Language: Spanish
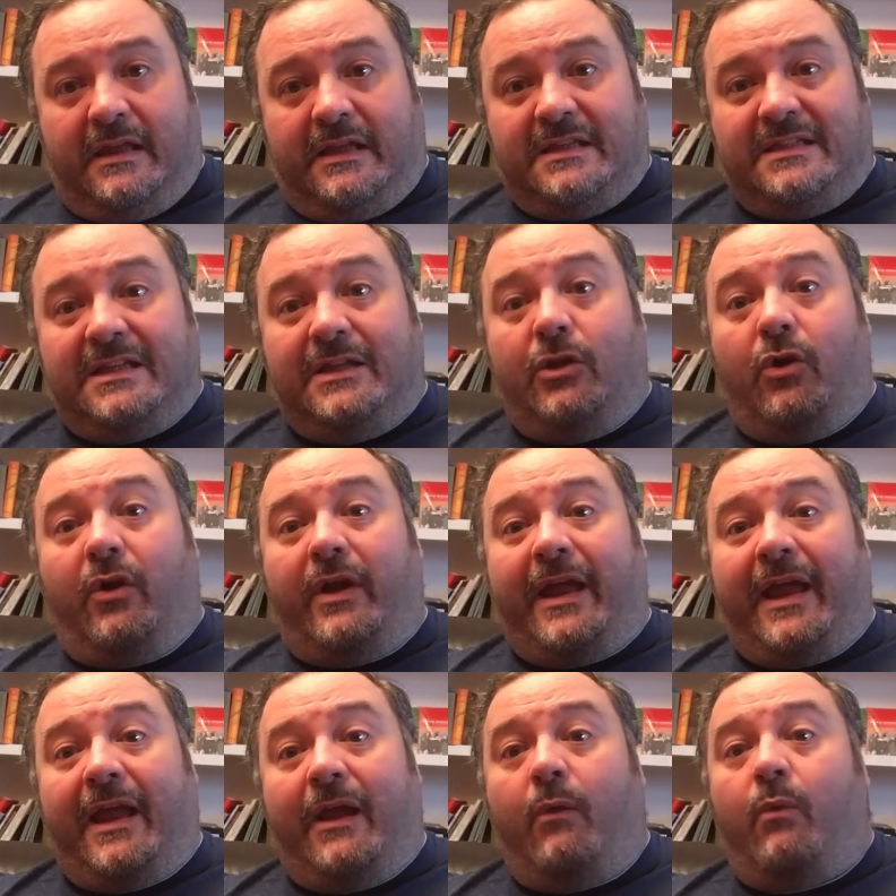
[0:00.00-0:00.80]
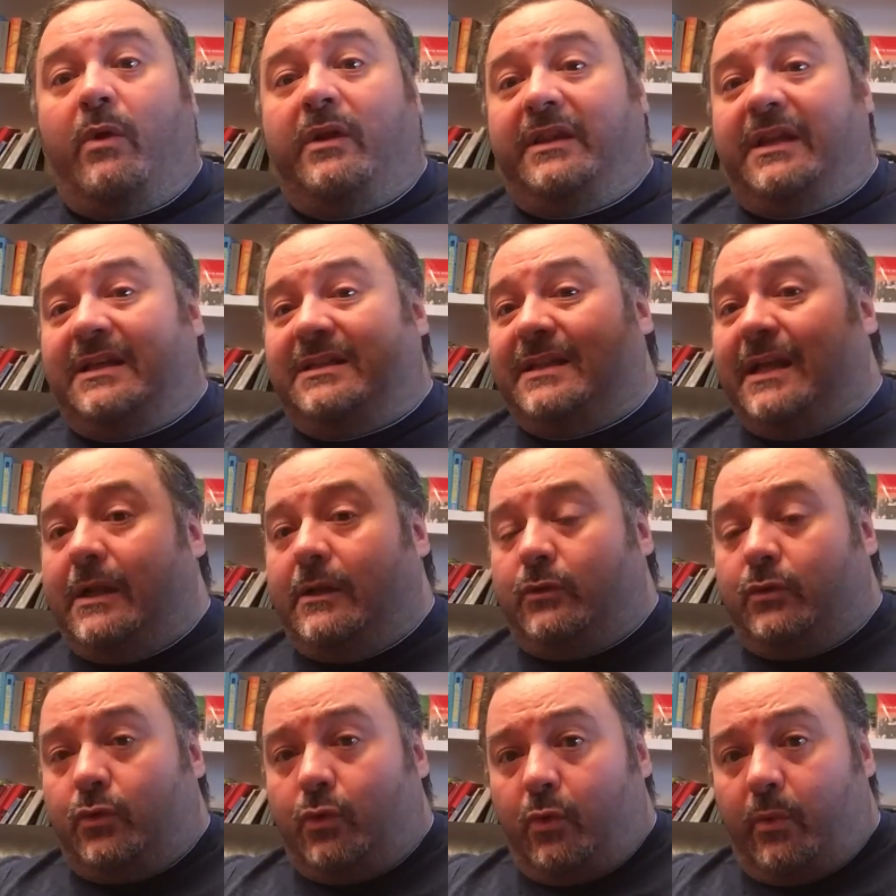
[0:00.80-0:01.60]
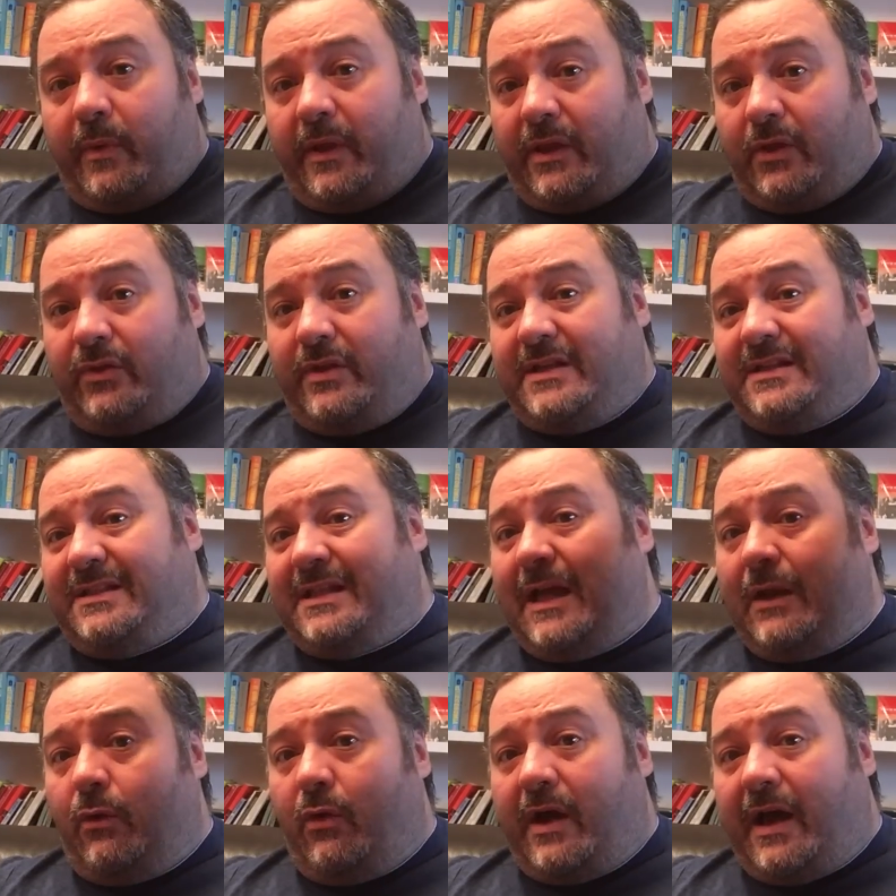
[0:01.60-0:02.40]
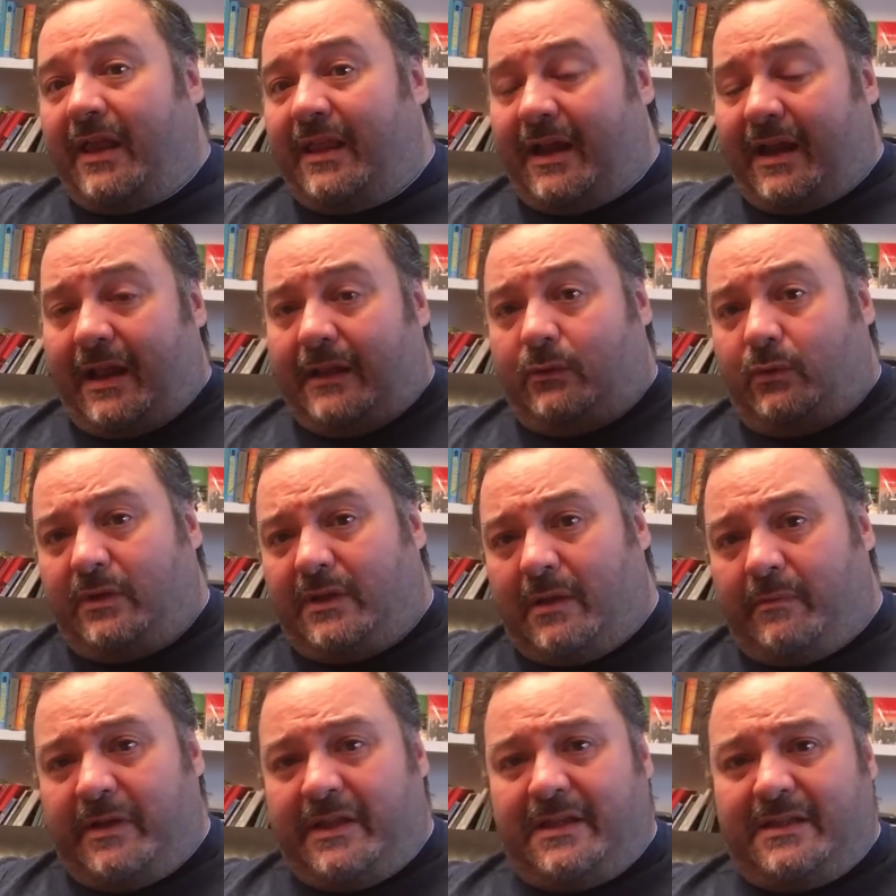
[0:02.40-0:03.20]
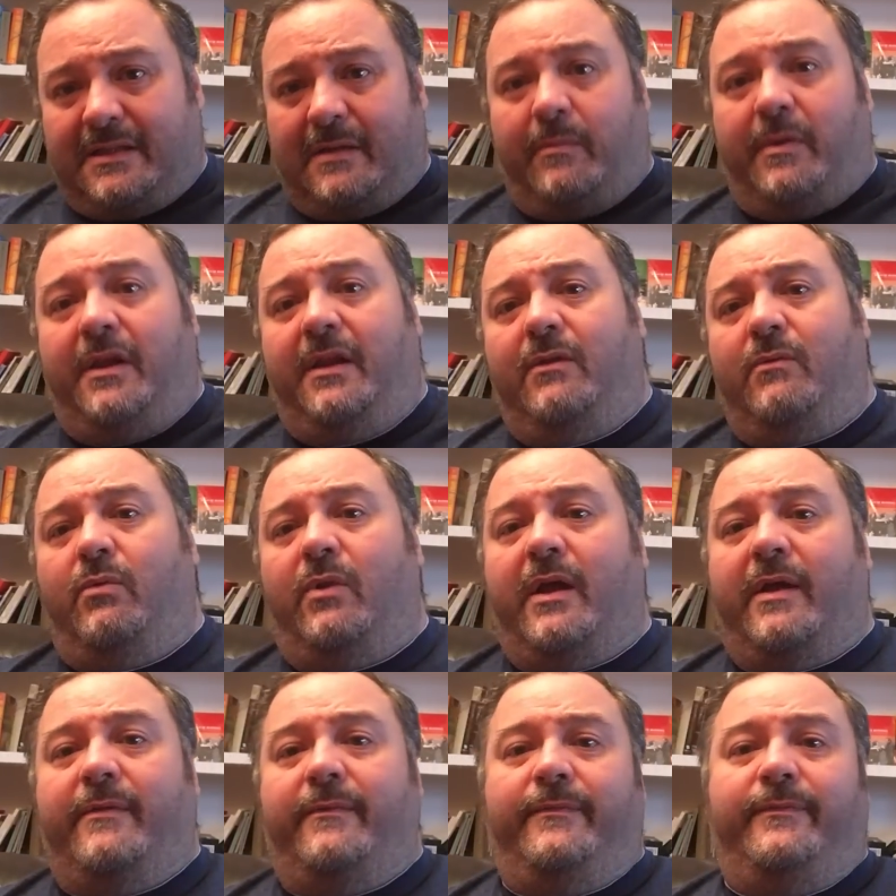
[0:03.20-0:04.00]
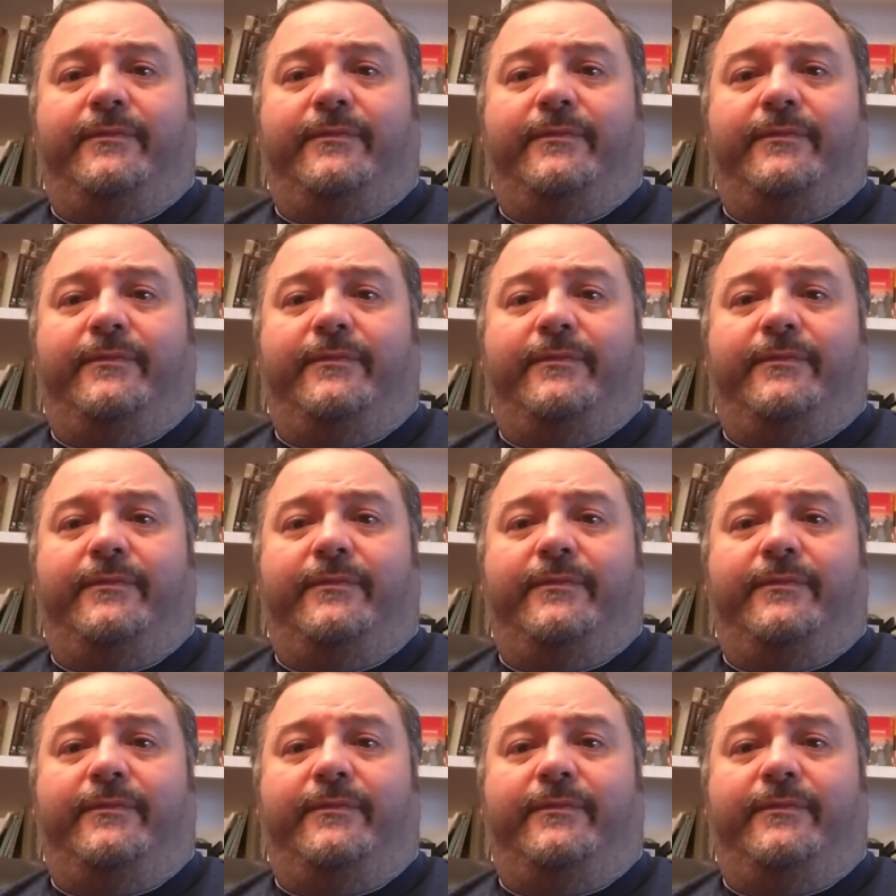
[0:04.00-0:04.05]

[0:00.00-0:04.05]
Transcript: sino que encuentras el tube donde está alojada gratuitamente esa película?